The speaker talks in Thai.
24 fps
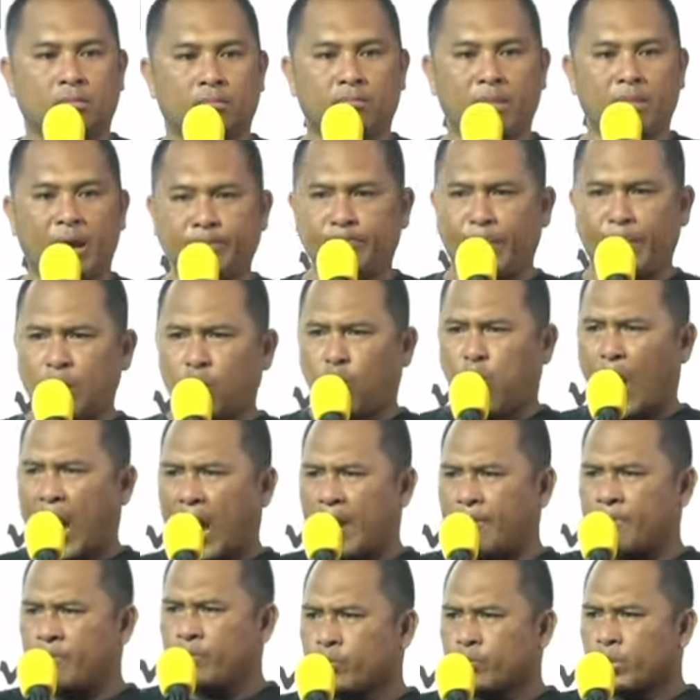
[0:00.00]
มันเป็นควา
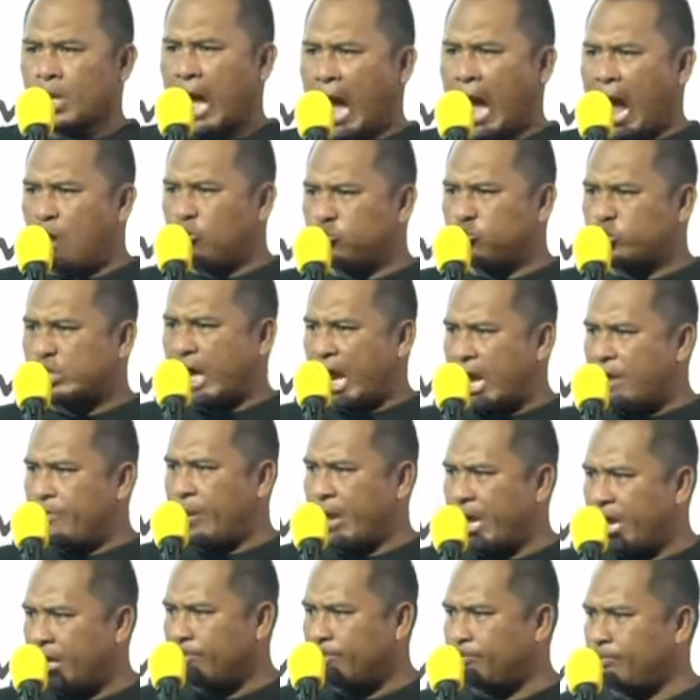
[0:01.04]
มเข้าใจ
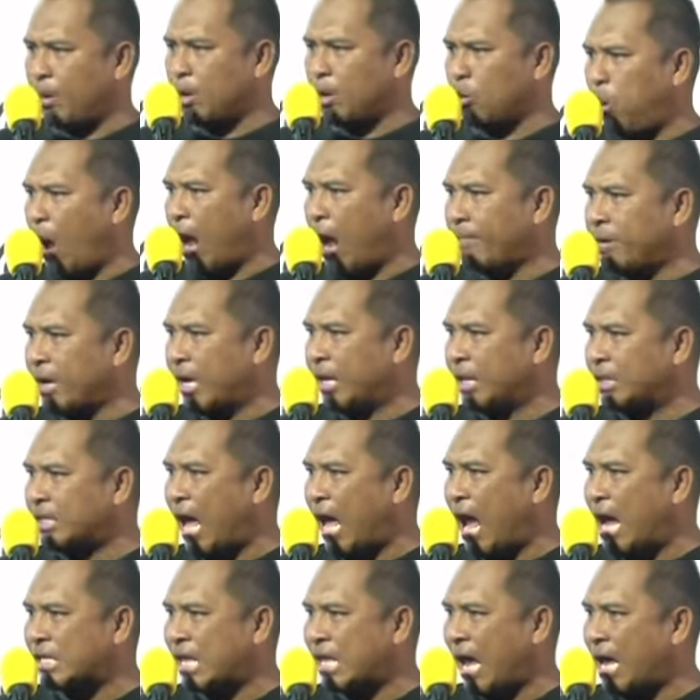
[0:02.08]
ผิดเป็นความเห็น
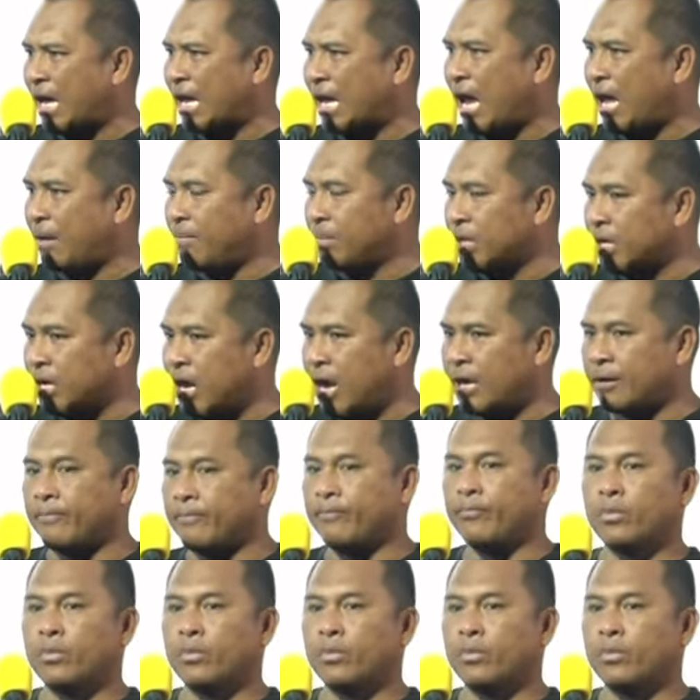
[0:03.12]
ต่างทางการเมือง